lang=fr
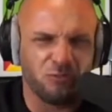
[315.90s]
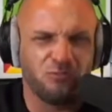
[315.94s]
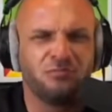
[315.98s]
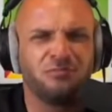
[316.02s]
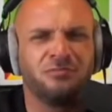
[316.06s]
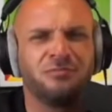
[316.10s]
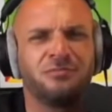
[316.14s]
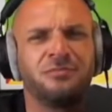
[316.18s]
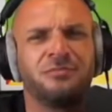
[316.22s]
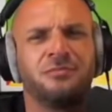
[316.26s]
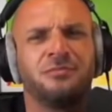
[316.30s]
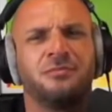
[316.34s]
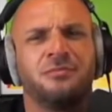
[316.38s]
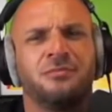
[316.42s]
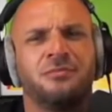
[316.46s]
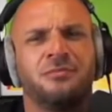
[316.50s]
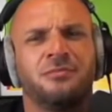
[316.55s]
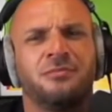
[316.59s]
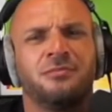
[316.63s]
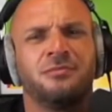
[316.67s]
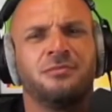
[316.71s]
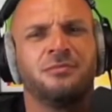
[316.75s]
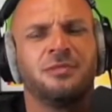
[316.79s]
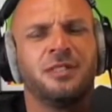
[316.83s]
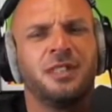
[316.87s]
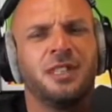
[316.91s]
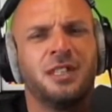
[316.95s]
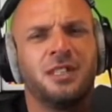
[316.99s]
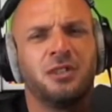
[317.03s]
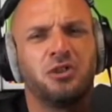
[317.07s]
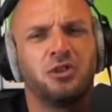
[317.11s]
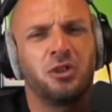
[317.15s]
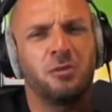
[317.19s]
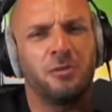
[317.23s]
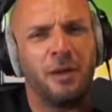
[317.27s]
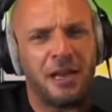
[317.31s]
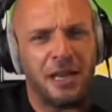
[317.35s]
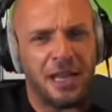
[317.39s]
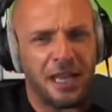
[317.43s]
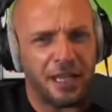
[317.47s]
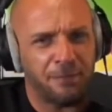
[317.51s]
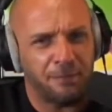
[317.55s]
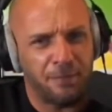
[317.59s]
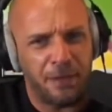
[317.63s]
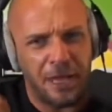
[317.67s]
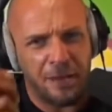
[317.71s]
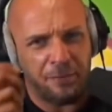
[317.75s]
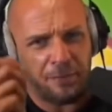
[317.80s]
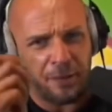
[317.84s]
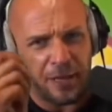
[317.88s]
Mmh. tu m'as
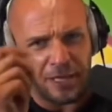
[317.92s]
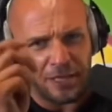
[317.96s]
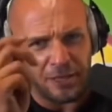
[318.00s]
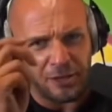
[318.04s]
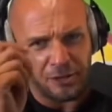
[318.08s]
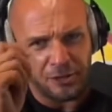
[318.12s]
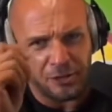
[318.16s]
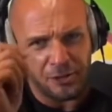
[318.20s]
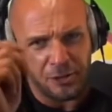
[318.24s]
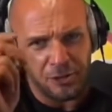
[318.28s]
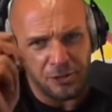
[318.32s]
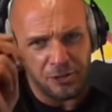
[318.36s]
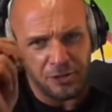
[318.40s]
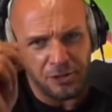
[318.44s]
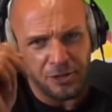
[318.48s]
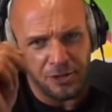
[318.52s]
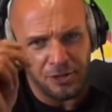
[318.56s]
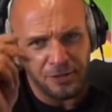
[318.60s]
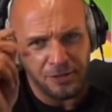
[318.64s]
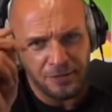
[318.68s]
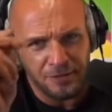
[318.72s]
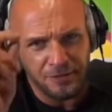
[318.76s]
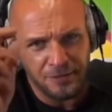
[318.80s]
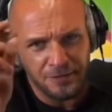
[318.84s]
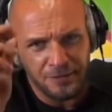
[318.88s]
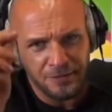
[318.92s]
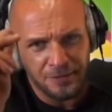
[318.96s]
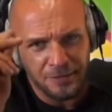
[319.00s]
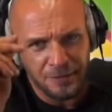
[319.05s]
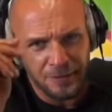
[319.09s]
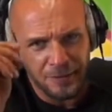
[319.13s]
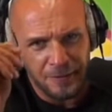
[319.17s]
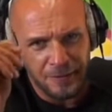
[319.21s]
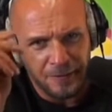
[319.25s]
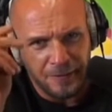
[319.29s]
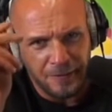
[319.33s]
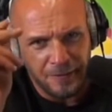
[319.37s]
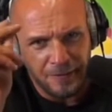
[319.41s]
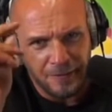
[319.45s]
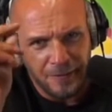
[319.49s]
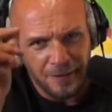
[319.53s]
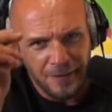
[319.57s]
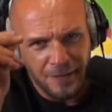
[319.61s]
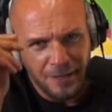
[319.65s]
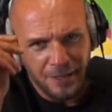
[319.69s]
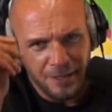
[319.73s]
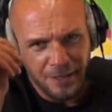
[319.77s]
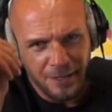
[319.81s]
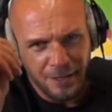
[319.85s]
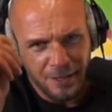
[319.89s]
l'air bien prétentieuse.
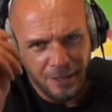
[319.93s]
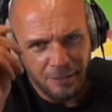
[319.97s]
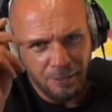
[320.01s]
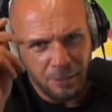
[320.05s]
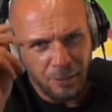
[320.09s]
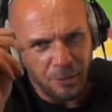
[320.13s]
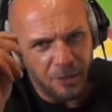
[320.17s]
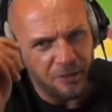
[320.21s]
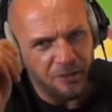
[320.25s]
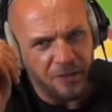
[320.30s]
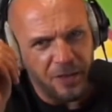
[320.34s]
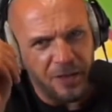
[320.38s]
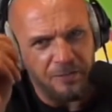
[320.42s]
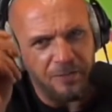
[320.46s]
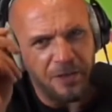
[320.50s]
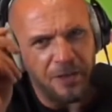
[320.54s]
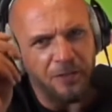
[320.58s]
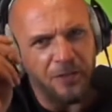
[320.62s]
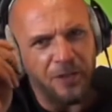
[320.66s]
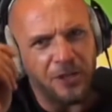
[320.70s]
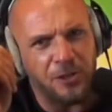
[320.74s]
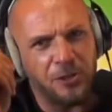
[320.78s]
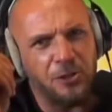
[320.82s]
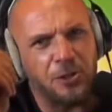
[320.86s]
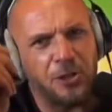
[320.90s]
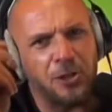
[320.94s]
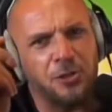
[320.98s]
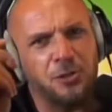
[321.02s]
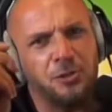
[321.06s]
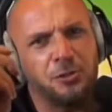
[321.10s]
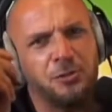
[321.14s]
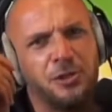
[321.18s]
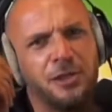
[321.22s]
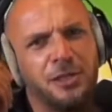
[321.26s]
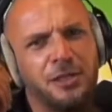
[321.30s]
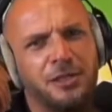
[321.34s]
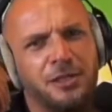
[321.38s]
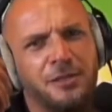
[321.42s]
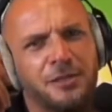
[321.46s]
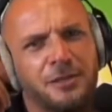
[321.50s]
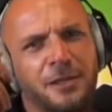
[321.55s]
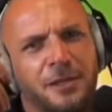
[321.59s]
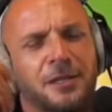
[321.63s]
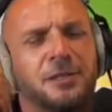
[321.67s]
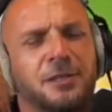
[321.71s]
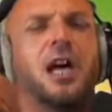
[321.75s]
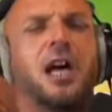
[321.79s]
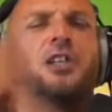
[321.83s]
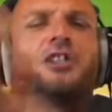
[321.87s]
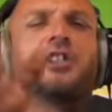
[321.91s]
Pour une femme qui ah, fait du 38.
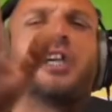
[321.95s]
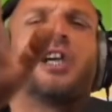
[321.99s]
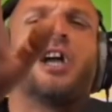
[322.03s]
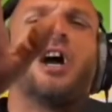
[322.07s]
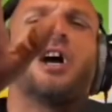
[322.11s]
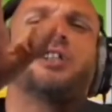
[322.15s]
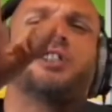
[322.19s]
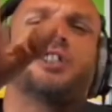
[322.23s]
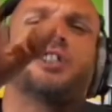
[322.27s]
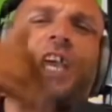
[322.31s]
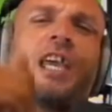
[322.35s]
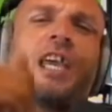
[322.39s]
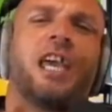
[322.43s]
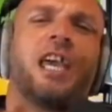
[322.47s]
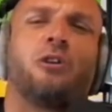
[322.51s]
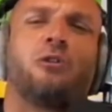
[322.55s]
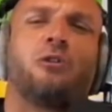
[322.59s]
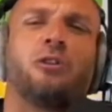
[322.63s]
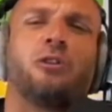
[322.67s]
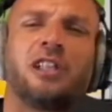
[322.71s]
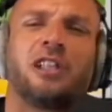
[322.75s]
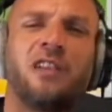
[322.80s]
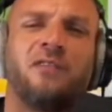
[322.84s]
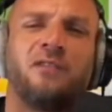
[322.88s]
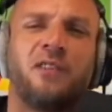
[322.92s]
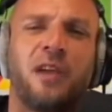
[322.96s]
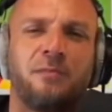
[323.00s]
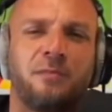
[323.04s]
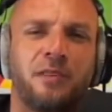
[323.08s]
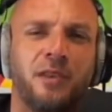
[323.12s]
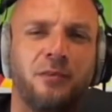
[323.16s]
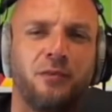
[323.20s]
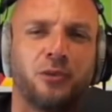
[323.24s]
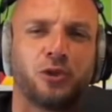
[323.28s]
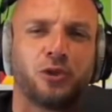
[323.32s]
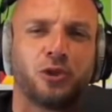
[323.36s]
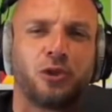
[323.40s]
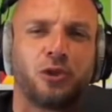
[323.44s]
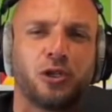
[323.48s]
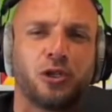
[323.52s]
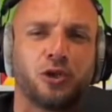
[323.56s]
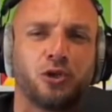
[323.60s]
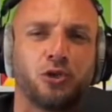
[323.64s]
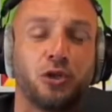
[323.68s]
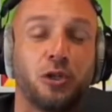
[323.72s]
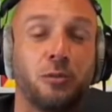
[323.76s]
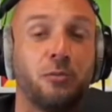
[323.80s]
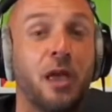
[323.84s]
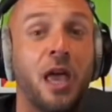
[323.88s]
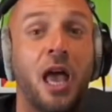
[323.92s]
Non, je rigole, j'ai rien contre les femmes qui font du
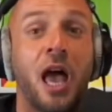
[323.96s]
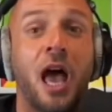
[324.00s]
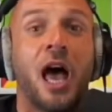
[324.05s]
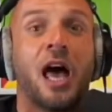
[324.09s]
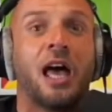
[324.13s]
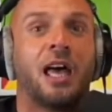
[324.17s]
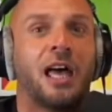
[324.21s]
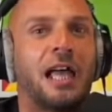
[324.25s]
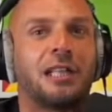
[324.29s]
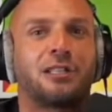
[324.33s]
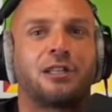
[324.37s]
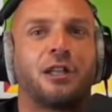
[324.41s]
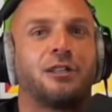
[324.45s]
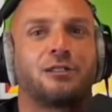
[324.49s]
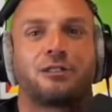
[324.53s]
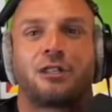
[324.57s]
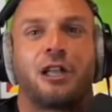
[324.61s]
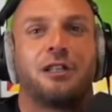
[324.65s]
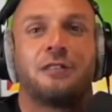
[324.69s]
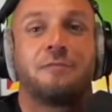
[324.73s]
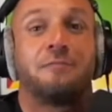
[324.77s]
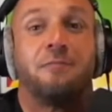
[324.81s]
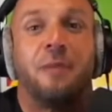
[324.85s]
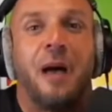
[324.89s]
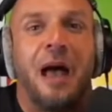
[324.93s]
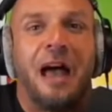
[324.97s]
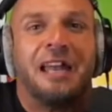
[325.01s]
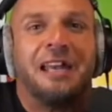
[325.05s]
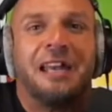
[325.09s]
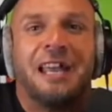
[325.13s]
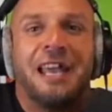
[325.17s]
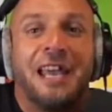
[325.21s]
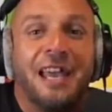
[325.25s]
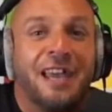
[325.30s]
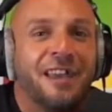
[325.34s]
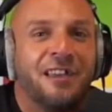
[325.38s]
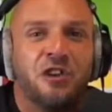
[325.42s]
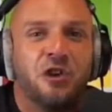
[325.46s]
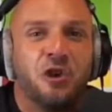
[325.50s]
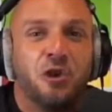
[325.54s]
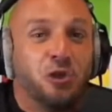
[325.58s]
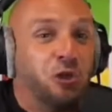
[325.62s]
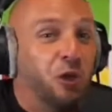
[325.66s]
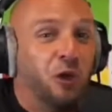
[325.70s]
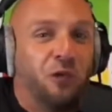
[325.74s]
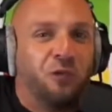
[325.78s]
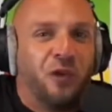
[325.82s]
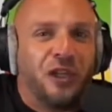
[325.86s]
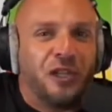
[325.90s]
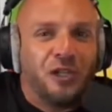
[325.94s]
38, mais à t'entendre parler,
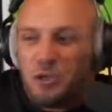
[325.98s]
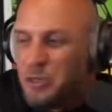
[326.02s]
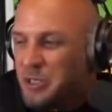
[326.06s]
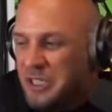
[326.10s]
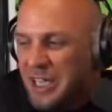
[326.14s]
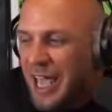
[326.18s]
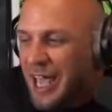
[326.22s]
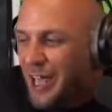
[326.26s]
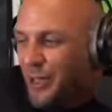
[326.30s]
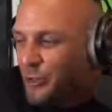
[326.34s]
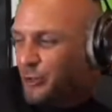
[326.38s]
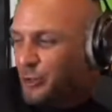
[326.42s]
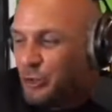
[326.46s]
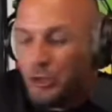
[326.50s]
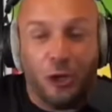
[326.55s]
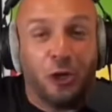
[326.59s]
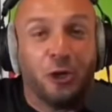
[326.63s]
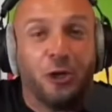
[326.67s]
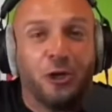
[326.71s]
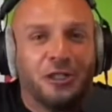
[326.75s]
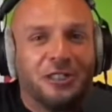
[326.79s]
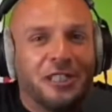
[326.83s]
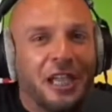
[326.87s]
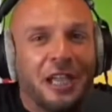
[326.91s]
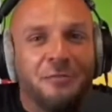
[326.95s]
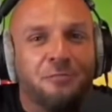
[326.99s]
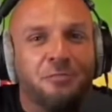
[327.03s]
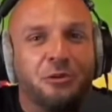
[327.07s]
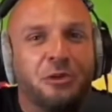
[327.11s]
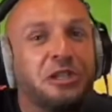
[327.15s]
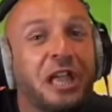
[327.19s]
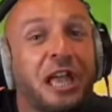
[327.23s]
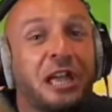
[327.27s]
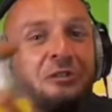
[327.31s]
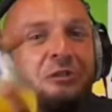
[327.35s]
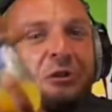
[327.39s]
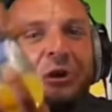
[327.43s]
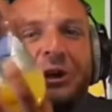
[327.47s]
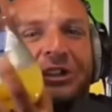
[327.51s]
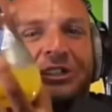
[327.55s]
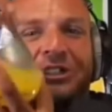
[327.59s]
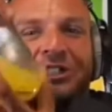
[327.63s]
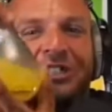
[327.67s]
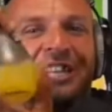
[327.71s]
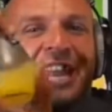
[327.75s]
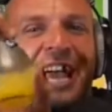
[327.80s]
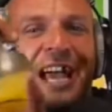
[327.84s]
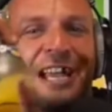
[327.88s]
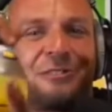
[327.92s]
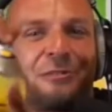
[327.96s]
tu fais du 42, t'es une bouteille
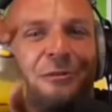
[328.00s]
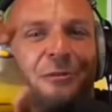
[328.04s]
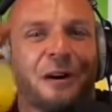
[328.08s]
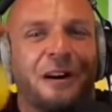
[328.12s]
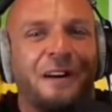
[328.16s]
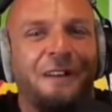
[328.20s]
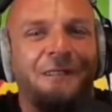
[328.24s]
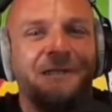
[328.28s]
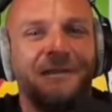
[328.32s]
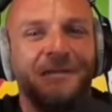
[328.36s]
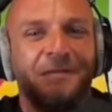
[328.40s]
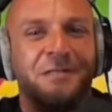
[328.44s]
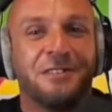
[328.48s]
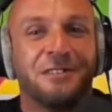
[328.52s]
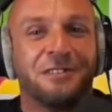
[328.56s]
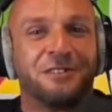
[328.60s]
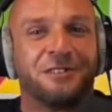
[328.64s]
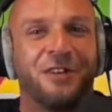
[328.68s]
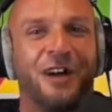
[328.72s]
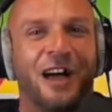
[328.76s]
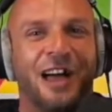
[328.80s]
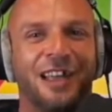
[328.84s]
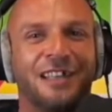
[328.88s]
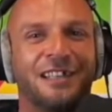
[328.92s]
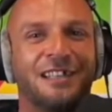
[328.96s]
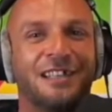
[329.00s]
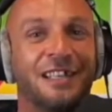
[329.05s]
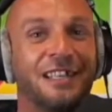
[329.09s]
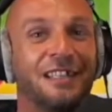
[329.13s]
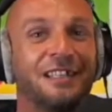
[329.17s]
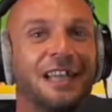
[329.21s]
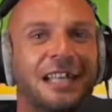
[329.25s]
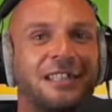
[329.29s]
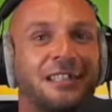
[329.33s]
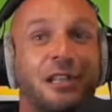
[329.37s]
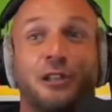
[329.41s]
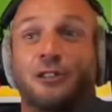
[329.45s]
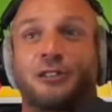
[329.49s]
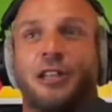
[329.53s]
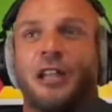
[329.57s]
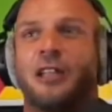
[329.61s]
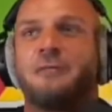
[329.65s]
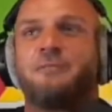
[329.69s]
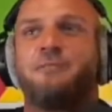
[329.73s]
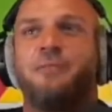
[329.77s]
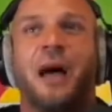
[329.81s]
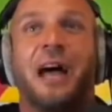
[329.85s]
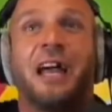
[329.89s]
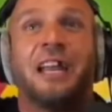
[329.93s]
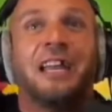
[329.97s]
d'orangina, toi Tu vois À
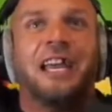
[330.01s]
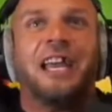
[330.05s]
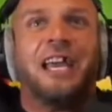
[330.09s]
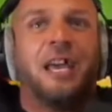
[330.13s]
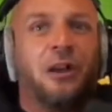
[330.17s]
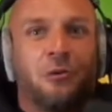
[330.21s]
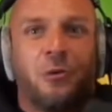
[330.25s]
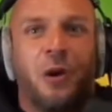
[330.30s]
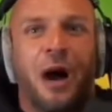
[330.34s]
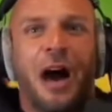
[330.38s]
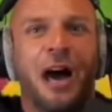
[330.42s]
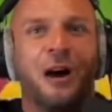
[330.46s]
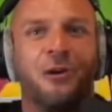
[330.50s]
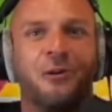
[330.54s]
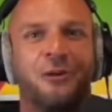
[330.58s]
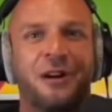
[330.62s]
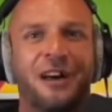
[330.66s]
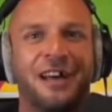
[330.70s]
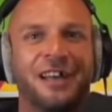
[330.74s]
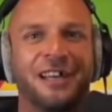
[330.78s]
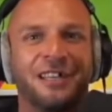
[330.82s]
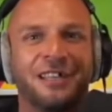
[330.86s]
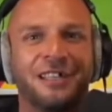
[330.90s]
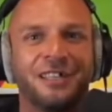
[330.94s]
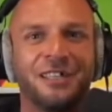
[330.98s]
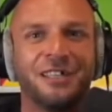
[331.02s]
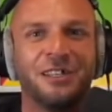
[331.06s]
t'entendre parler, bah, waouh